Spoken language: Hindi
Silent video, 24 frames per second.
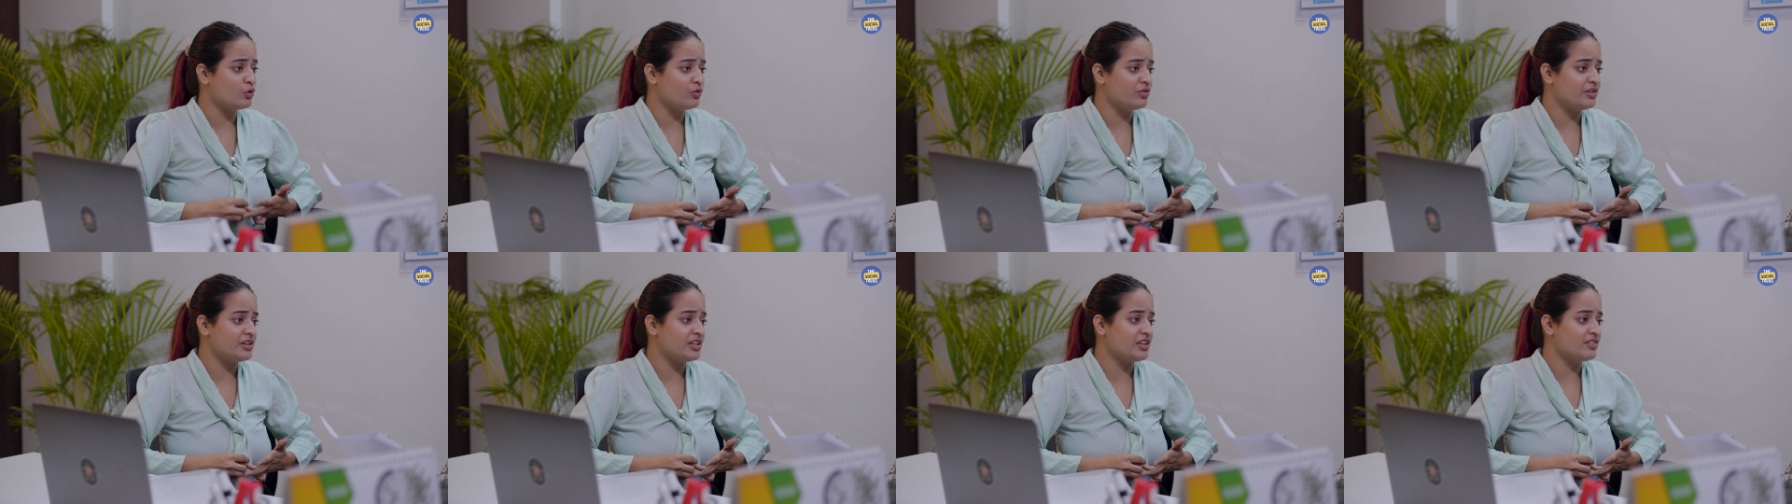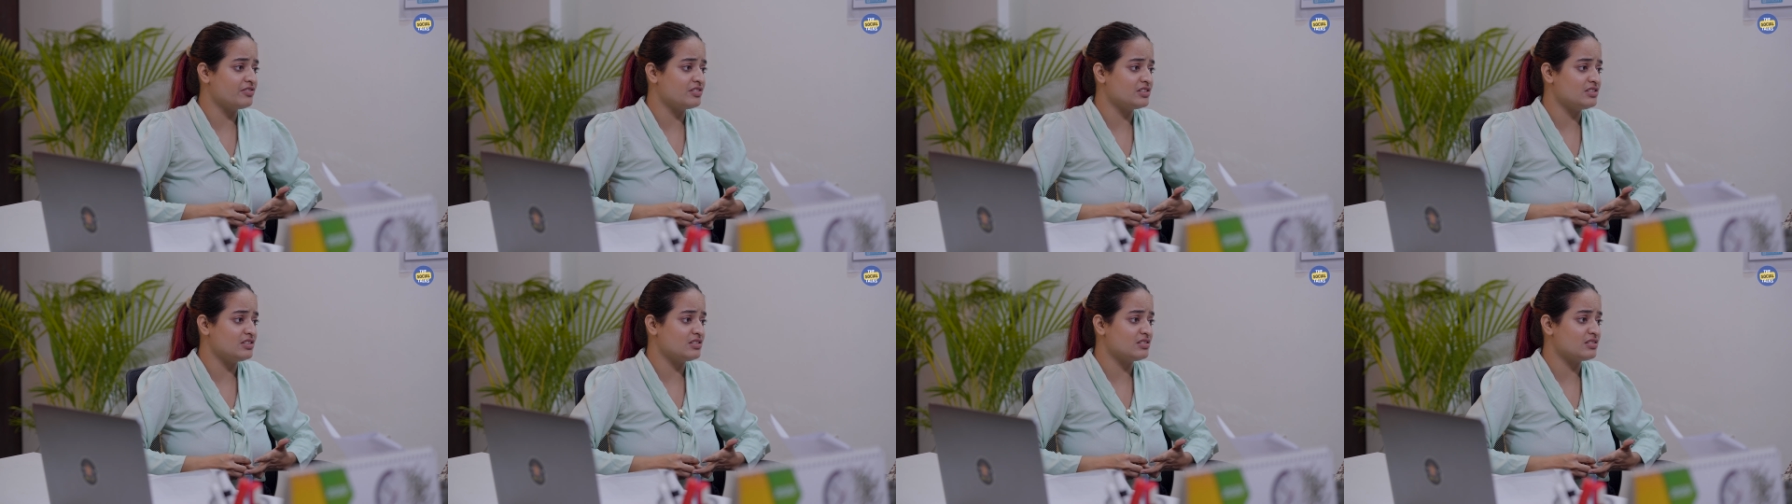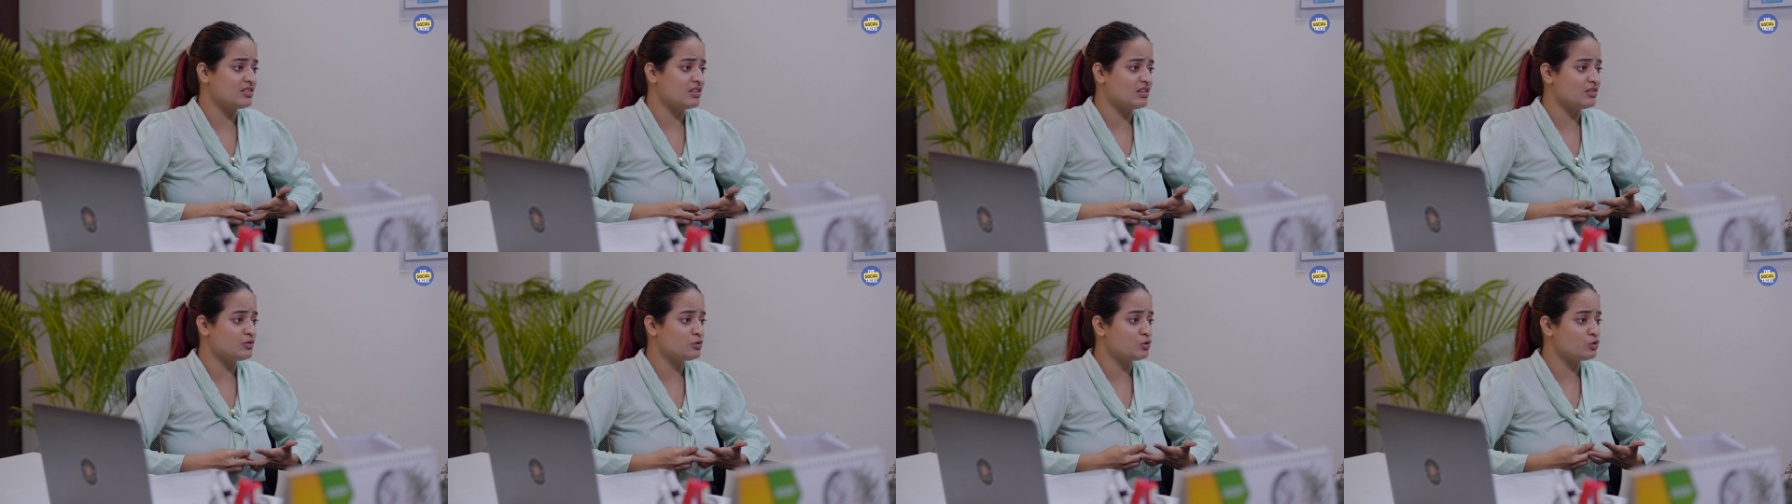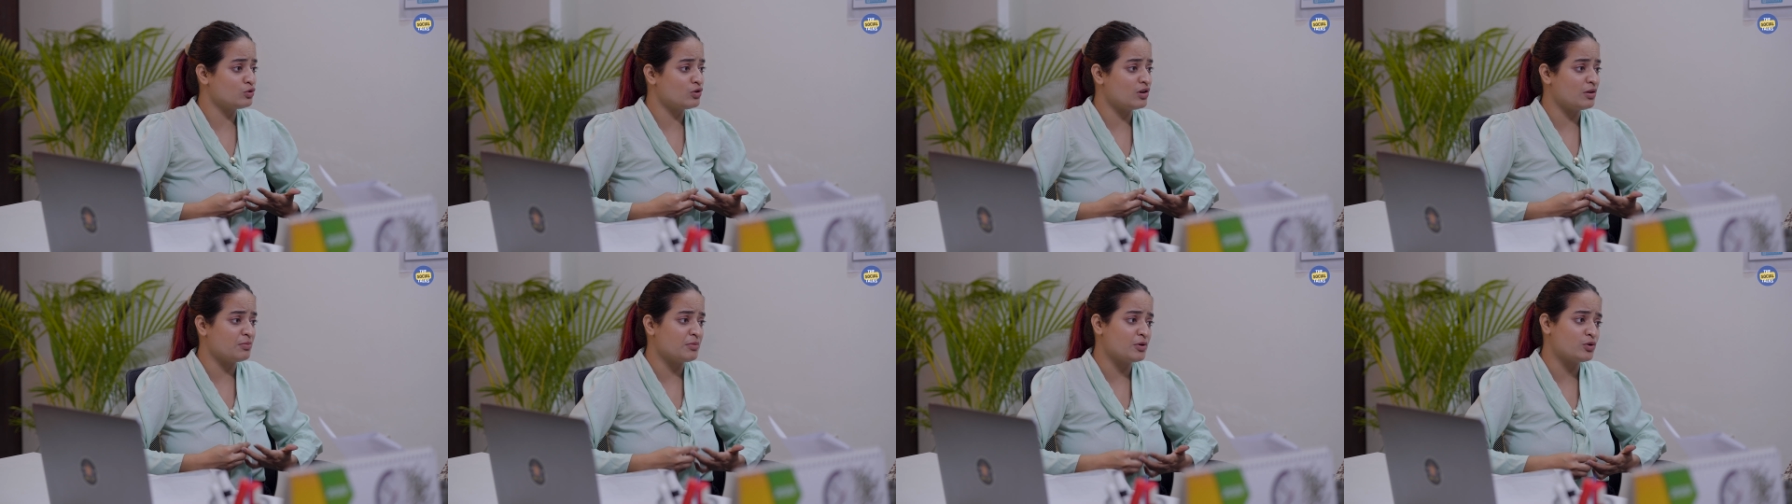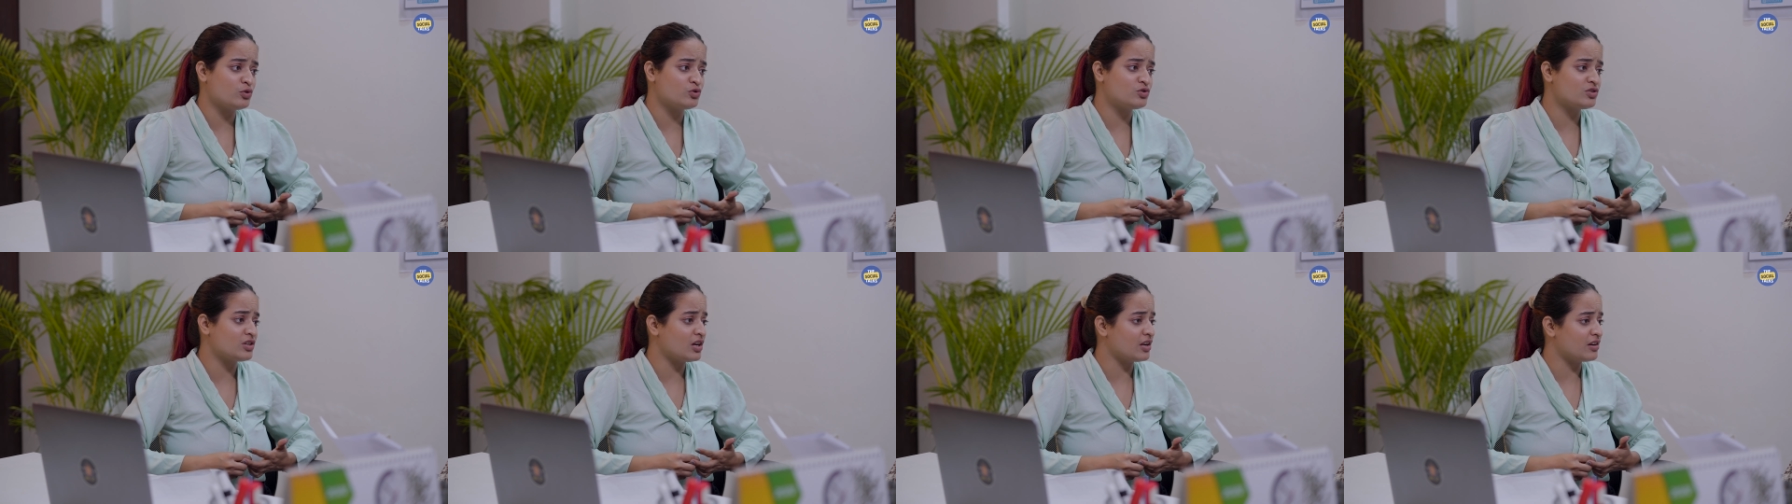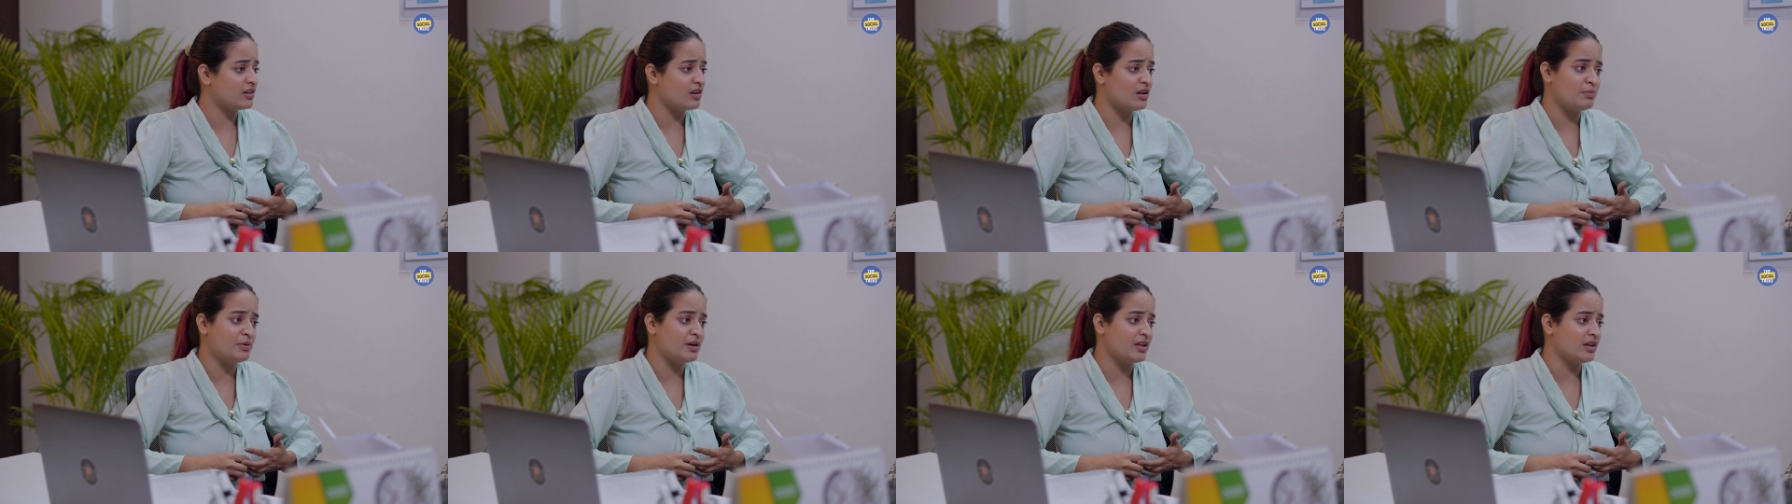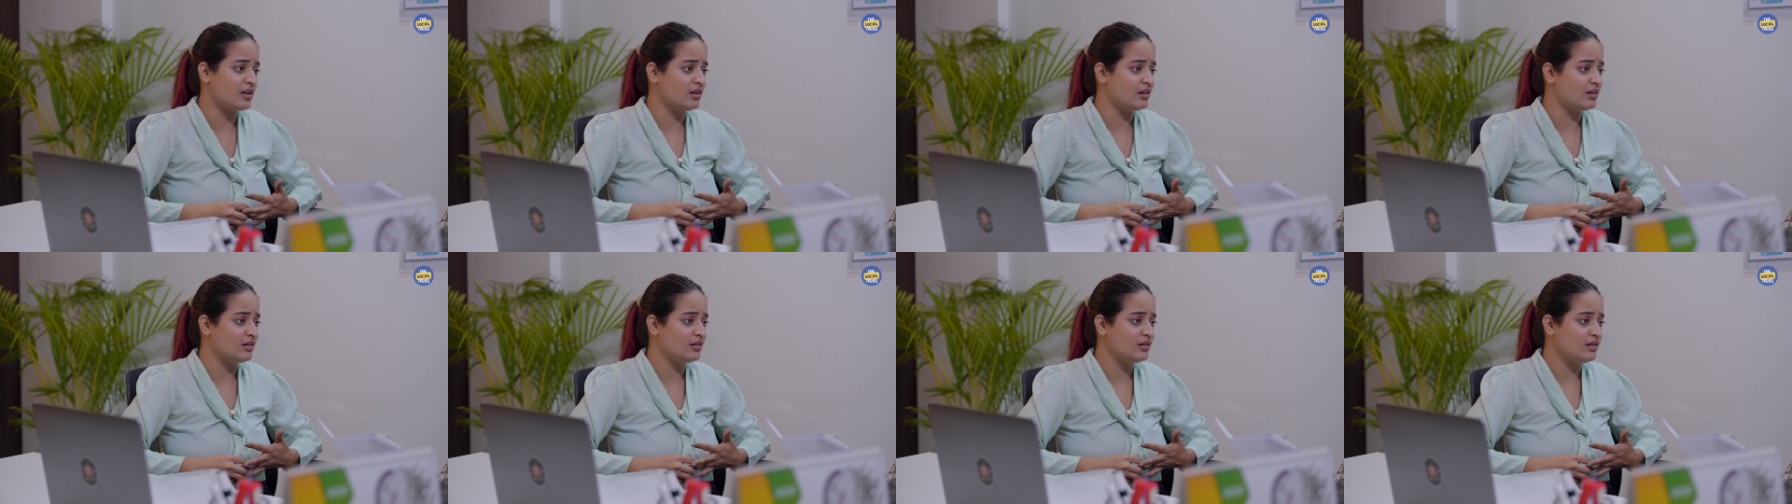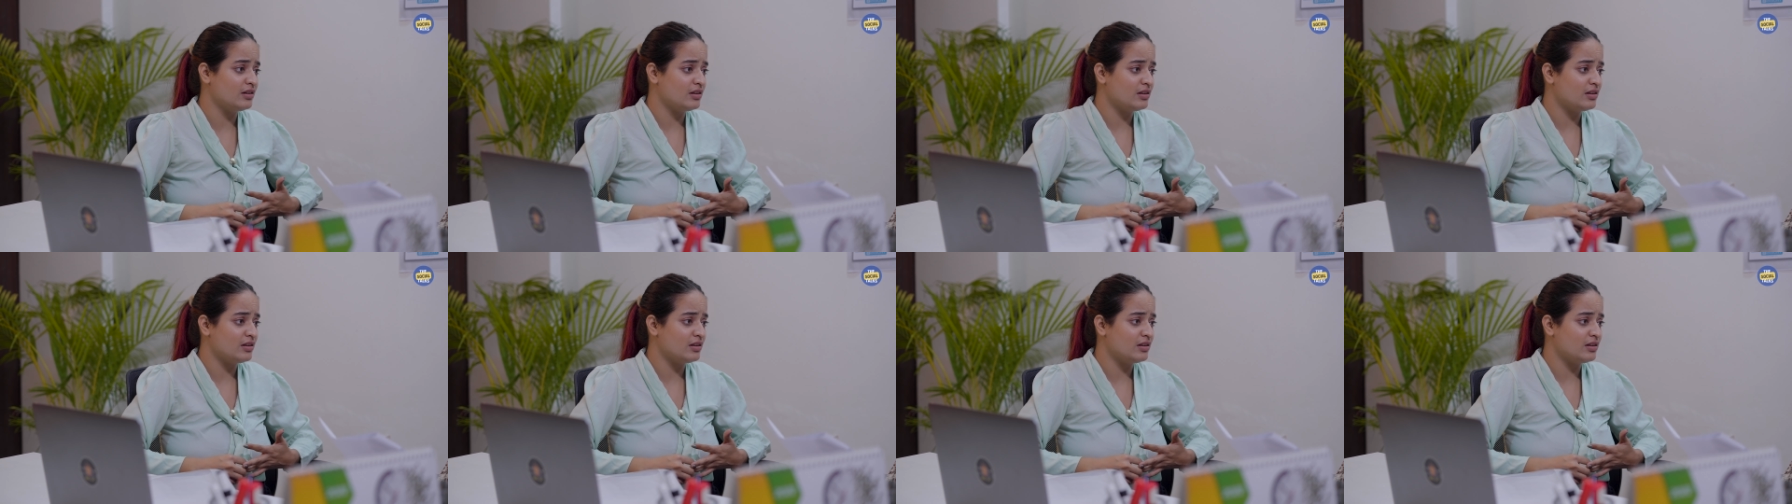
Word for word: कोविड की वजह से तो हमें कुछ करना पड़ेगा